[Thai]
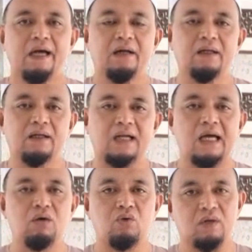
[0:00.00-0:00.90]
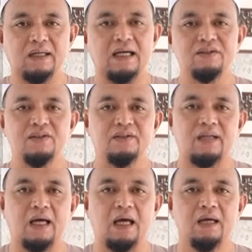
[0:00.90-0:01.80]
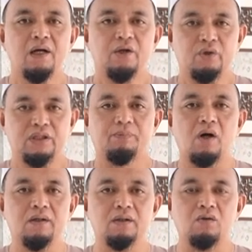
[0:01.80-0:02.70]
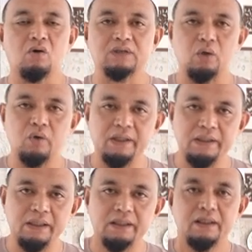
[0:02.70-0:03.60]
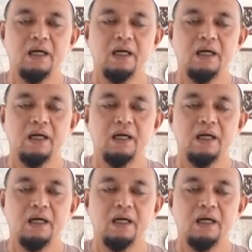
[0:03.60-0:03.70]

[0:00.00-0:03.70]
เรื่องราวของหลักการศาสนา โดยเฉพาะเรื่องของเตาฮีด